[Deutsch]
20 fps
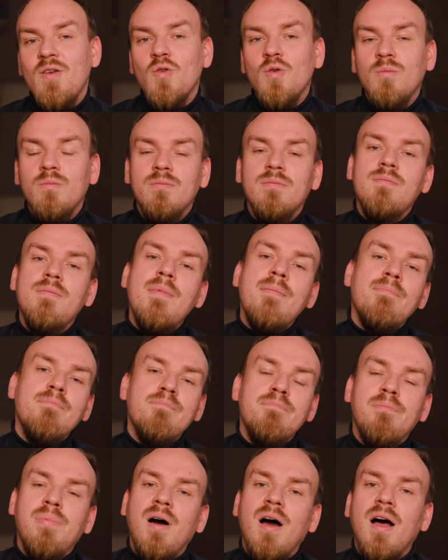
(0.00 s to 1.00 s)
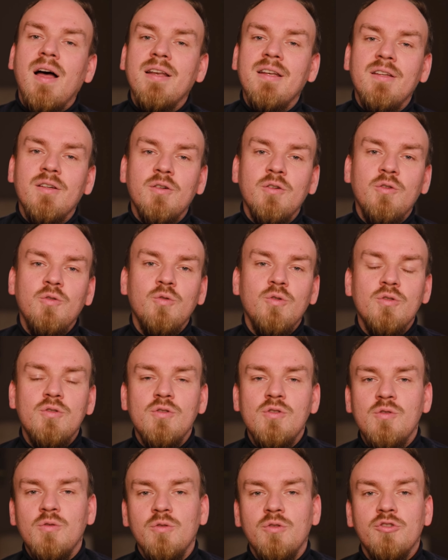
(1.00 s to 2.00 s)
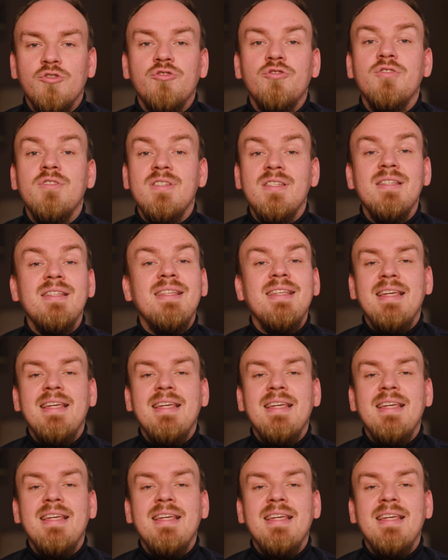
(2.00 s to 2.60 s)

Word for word: um ein paar andere Noten zu unterstützen.